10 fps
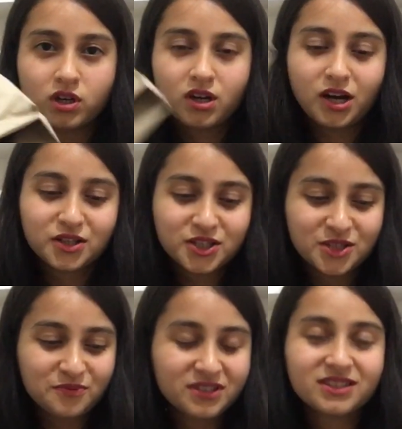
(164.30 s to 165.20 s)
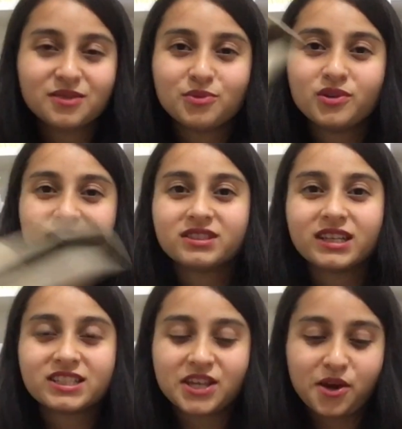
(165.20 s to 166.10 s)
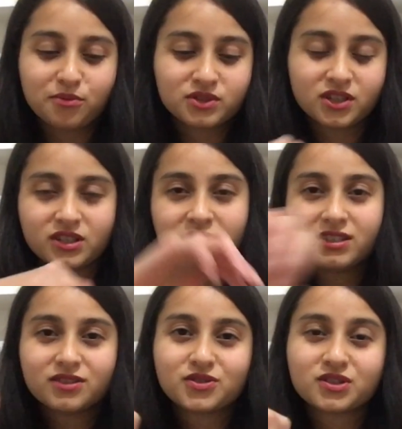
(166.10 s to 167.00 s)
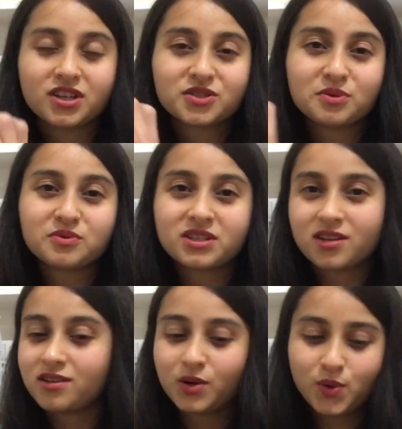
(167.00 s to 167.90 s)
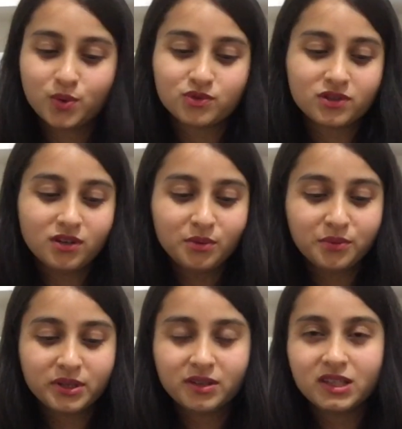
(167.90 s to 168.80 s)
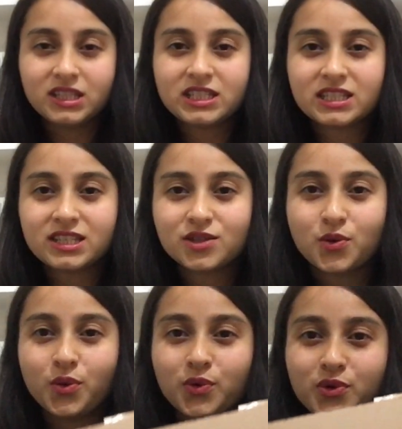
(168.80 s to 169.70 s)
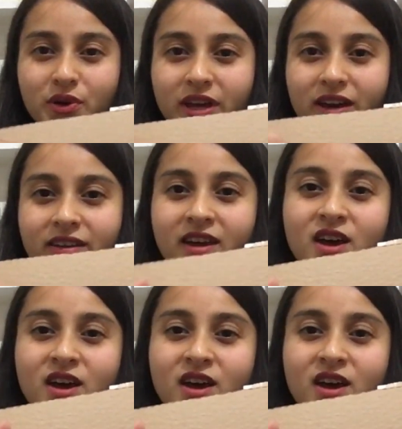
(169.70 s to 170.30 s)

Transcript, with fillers: Kardeşiminkine böyle direkt şey yapmışlar. saçma bir şekilde koymuşlar ama benimkini hiç değilse koruyor yani.